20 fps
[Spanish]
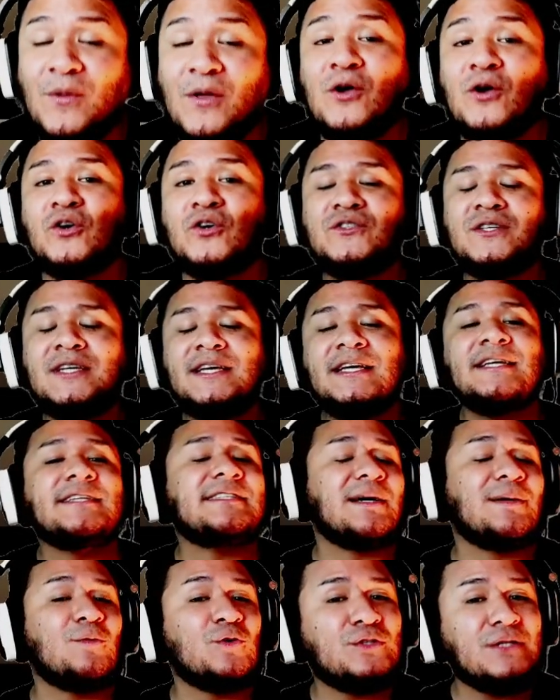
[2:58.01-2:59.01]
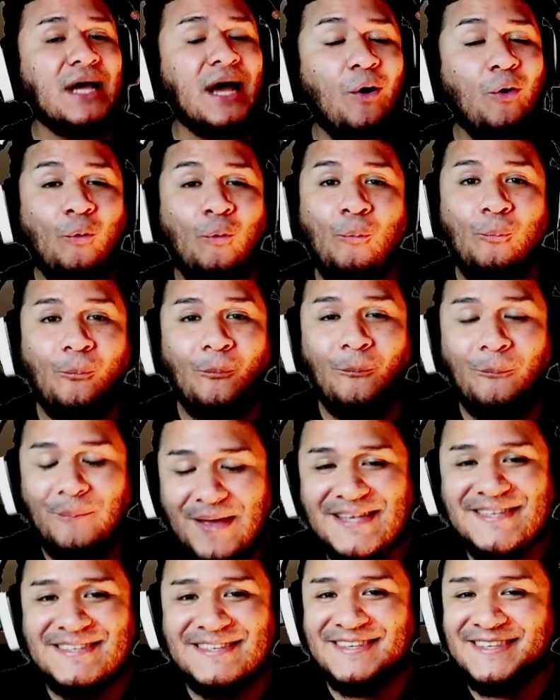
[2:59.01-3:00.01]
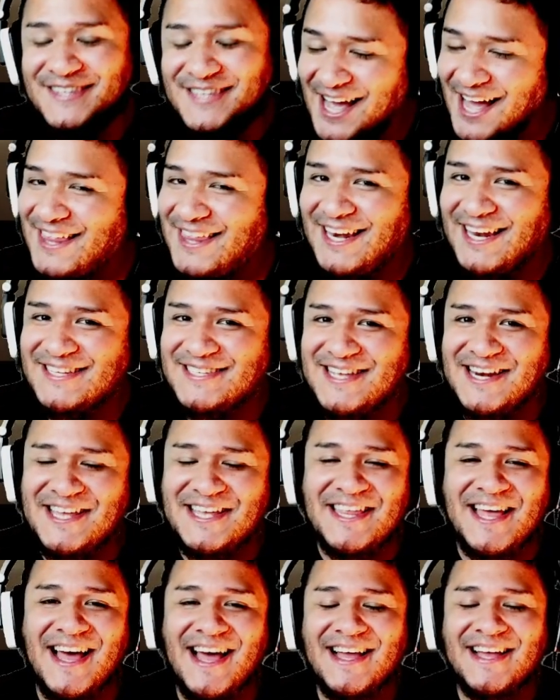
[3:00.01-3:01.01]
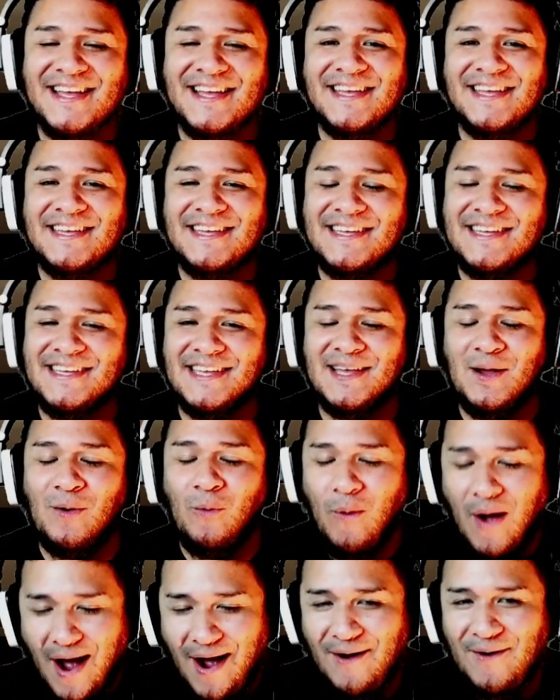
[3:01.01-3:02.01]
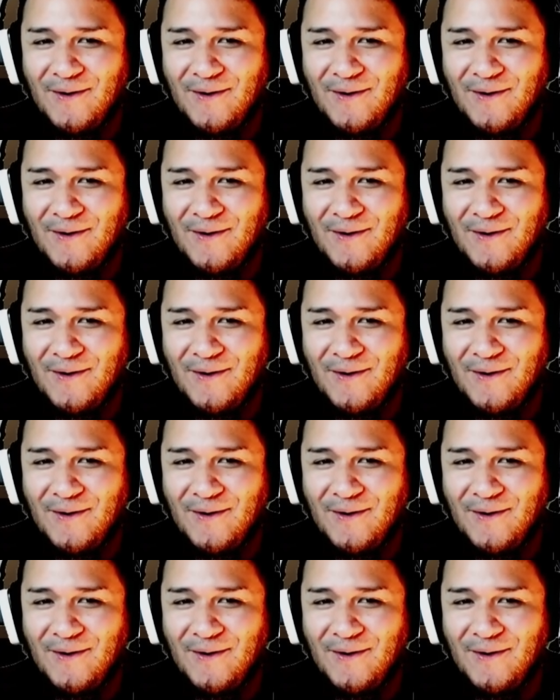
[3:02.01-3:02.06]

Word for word: Amigos, estamos a un mes ya de la salida. ¡Wow!